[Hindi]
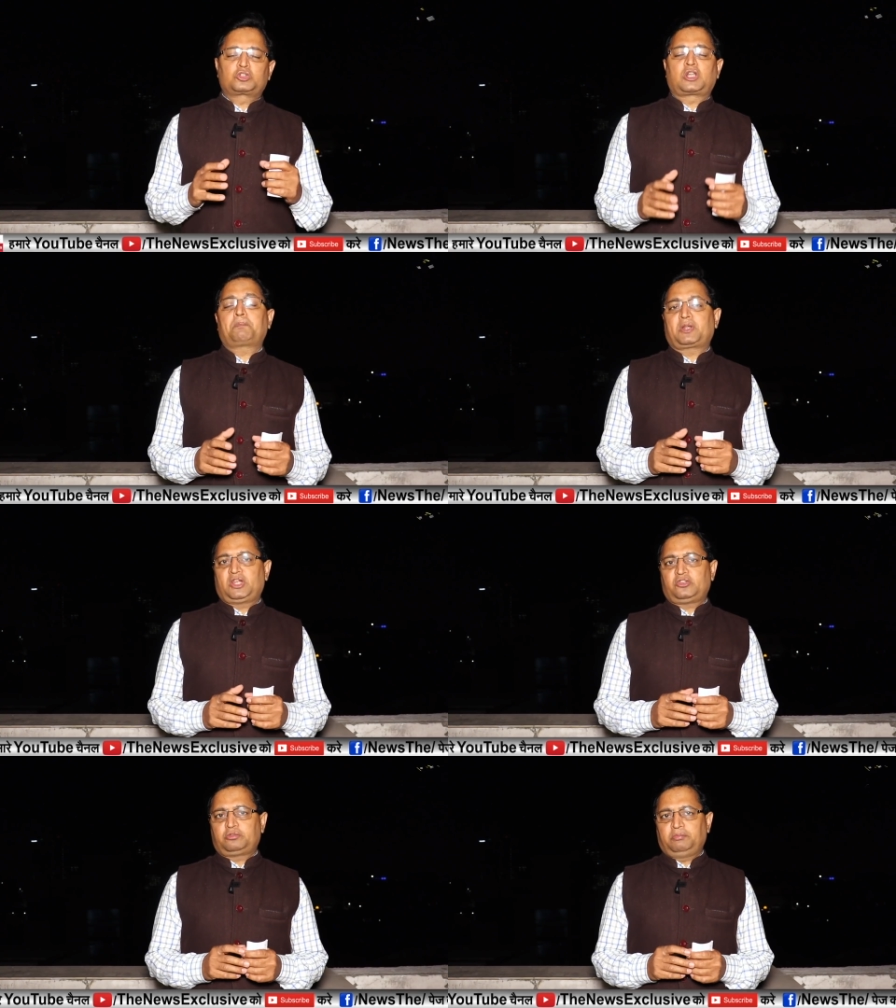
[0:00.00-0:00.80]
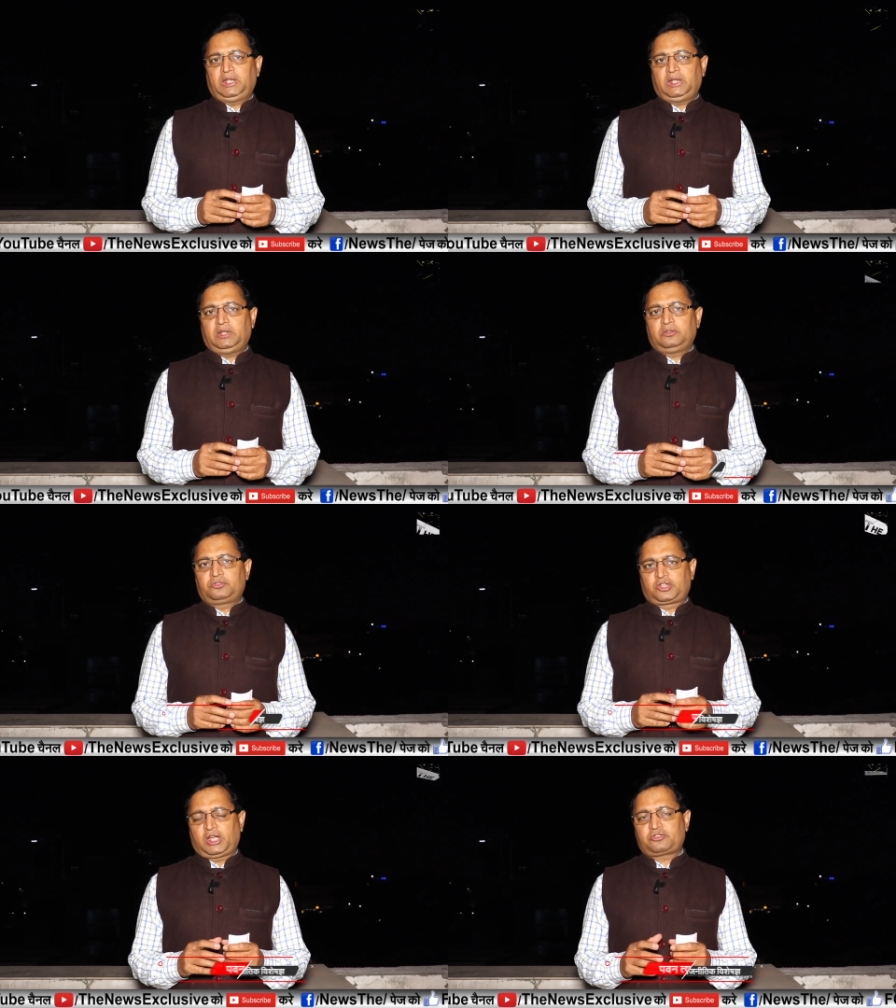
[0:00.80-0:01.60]
उत्तर प्रदेश में
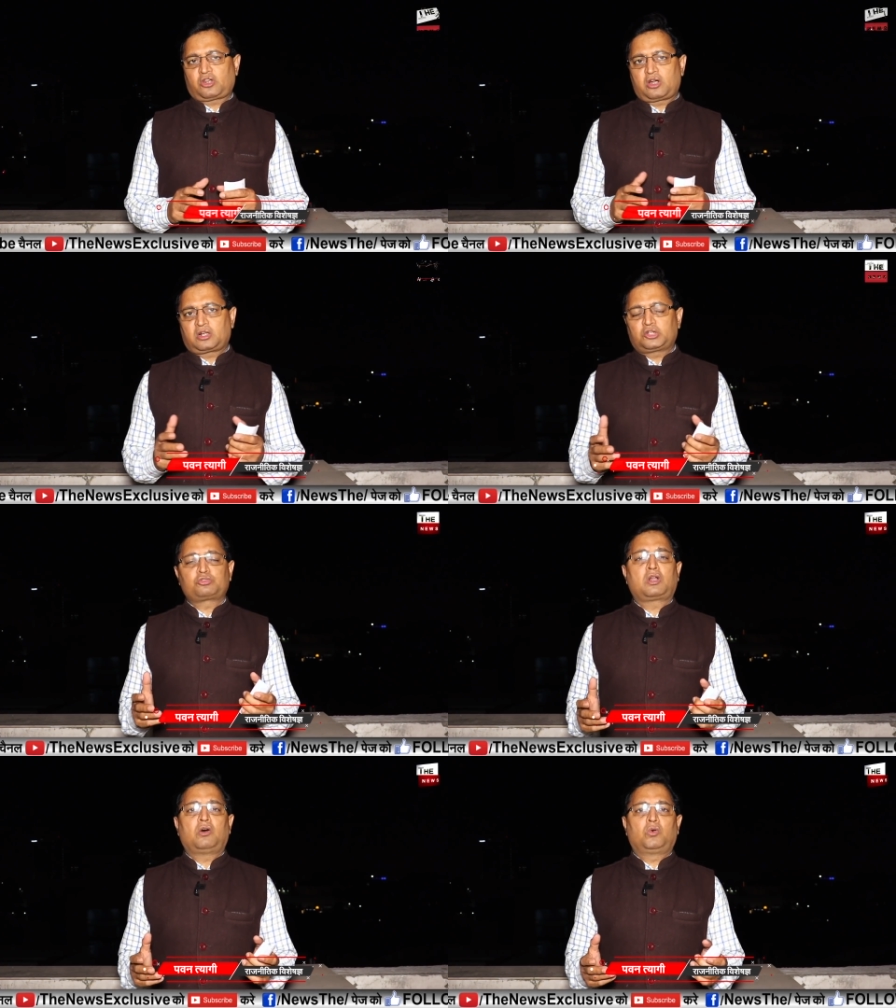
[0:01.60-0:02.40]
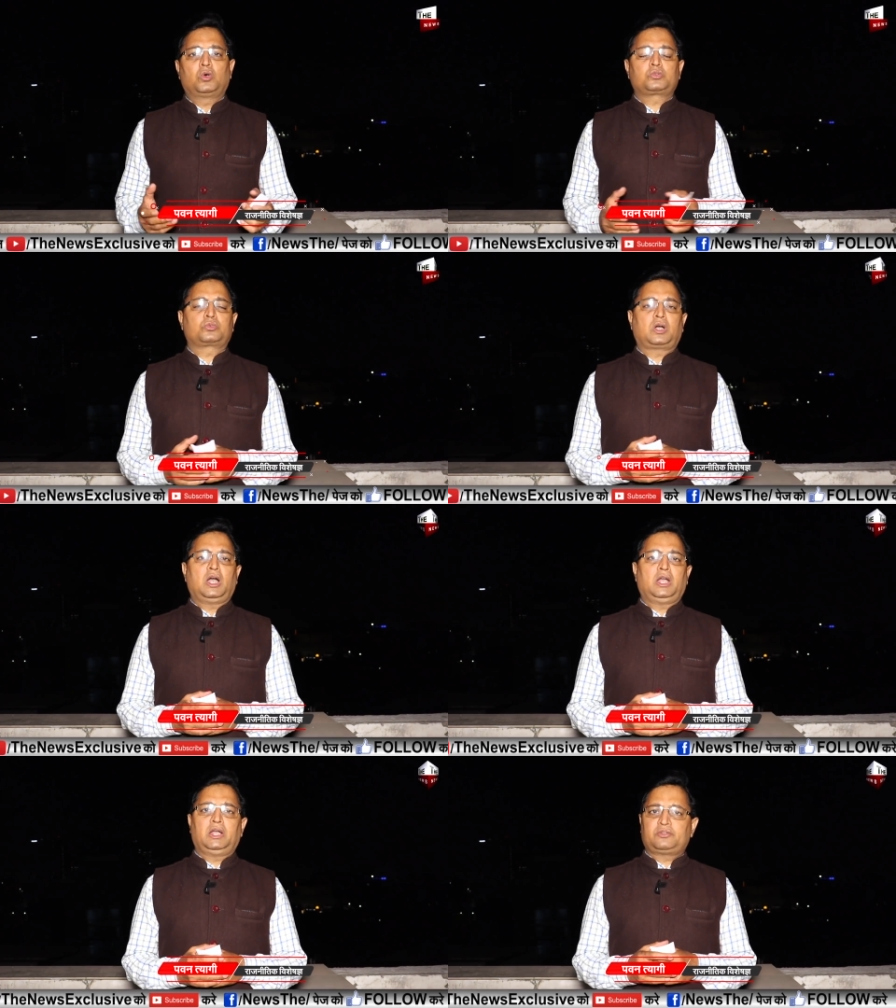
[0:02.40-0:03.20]
छः चरण का चुनाव हो
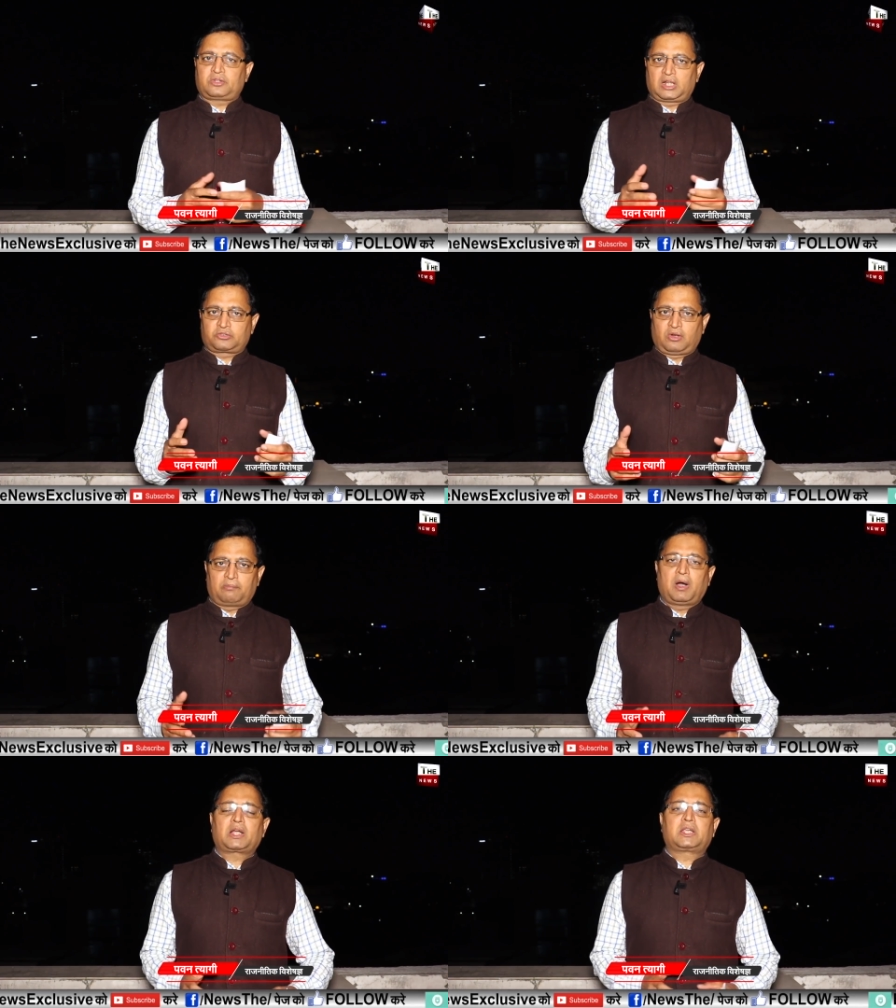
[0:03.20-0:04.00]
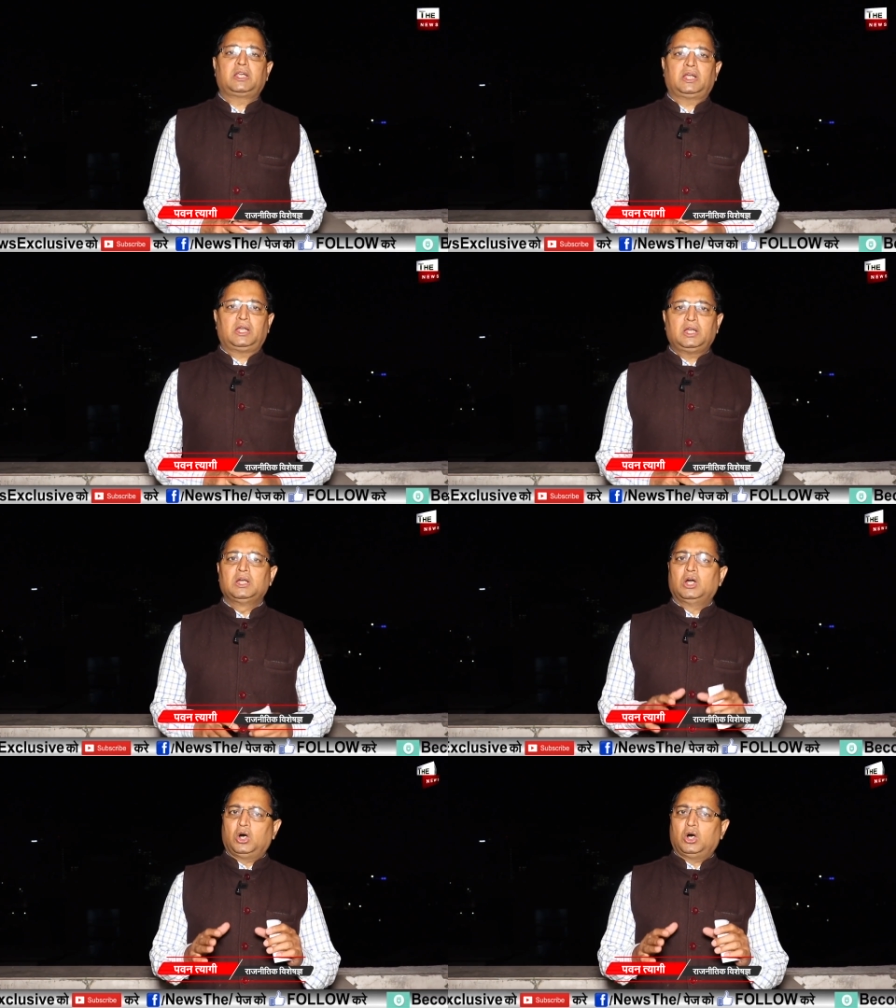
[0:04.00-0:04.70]
चुका है सातवां बाकी है